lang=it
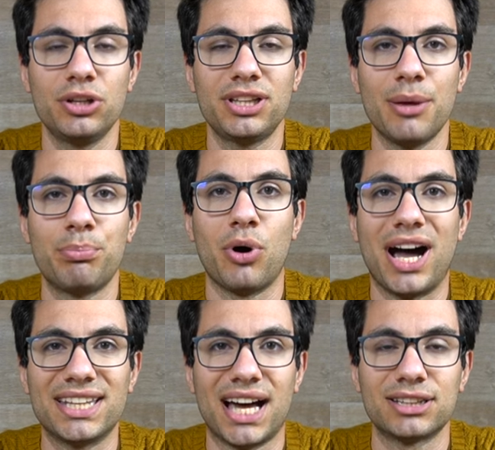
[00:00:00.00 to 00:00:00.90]
di tempo
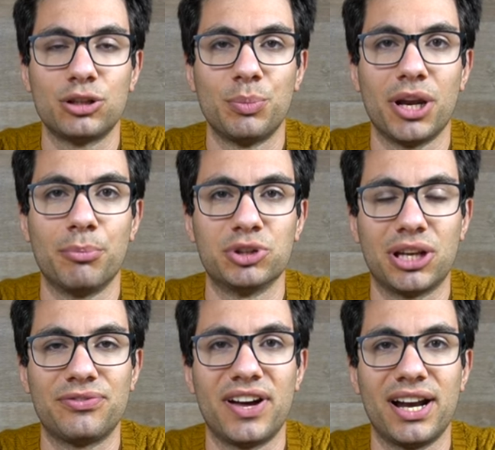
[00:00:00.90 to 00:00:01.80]
adatto per
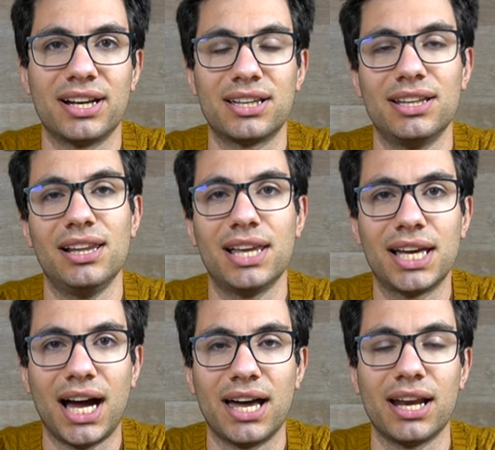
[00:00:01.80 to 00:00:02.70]
poter fare anche delle
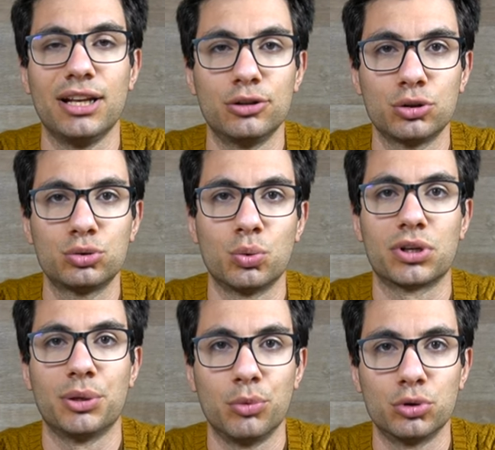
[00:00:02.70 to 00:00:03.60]
gare in
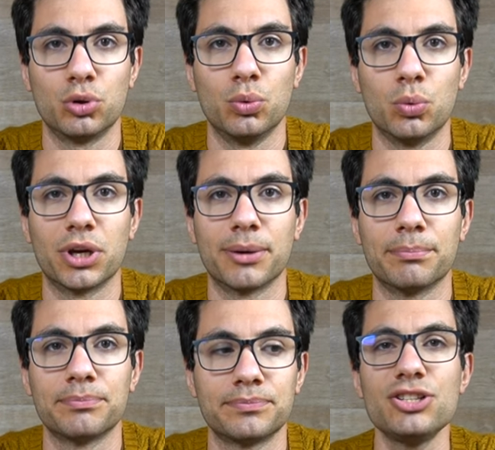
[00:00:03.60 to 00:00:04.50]
notturna molto
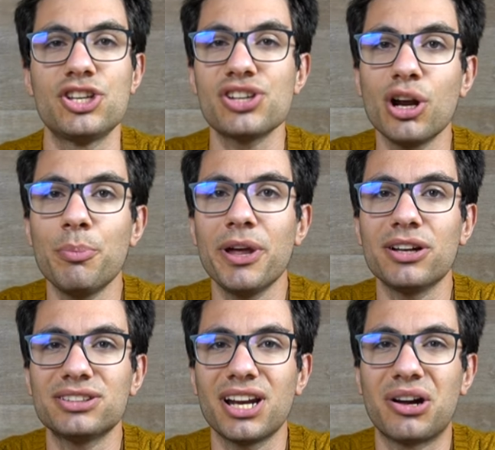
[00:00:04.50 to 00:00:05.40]
lunghe. Ci sono
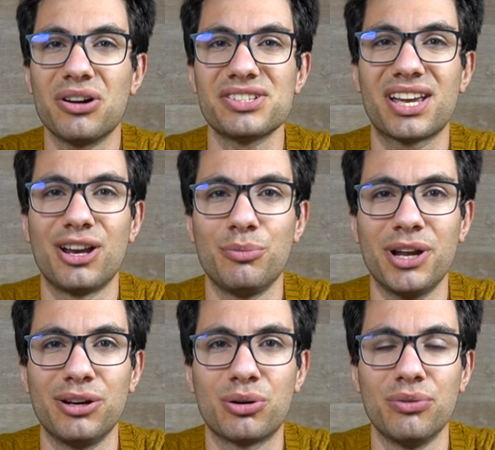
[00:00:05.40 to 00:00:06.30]
però tre cose che non
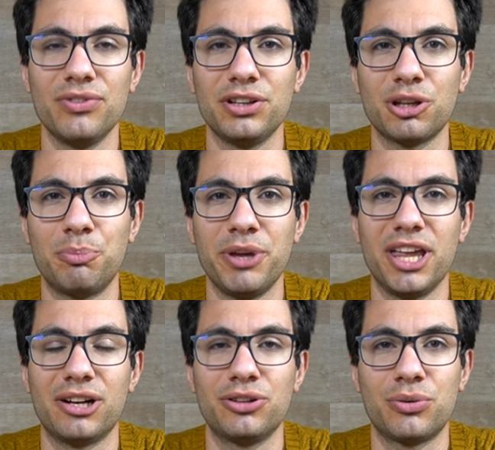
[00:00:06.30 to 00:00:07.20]
mi hanno convinto
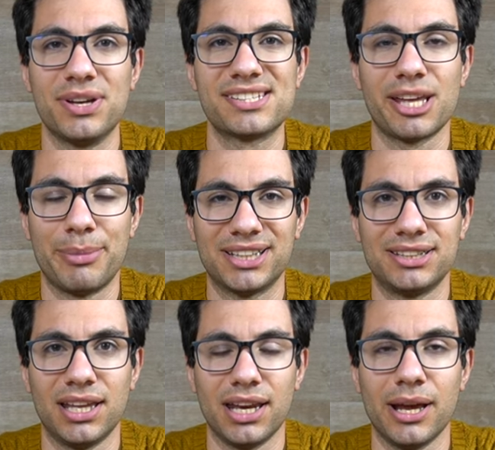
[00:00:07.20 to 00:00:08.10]
appieno di questa
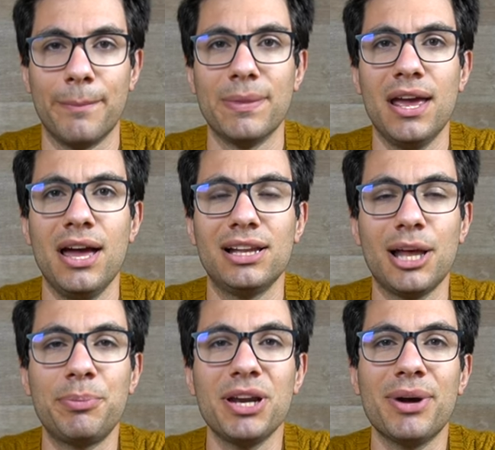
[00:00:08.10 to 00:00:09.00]
batteria.
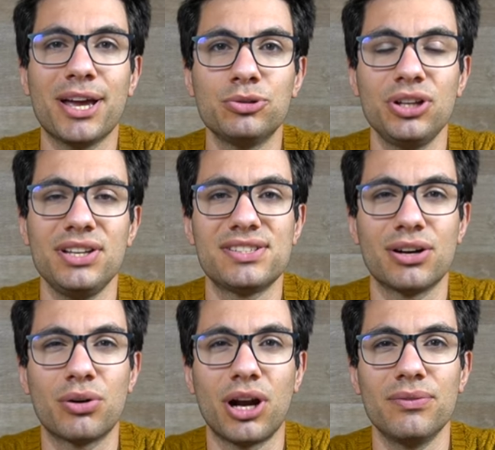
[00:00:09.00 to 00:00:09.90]
La prima è che utilizza
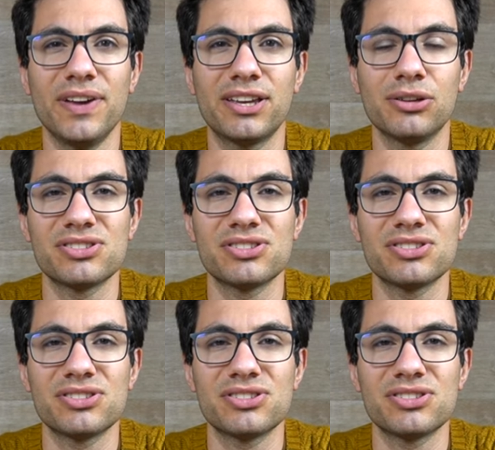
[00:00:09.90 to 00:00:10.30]
ancora il vecchio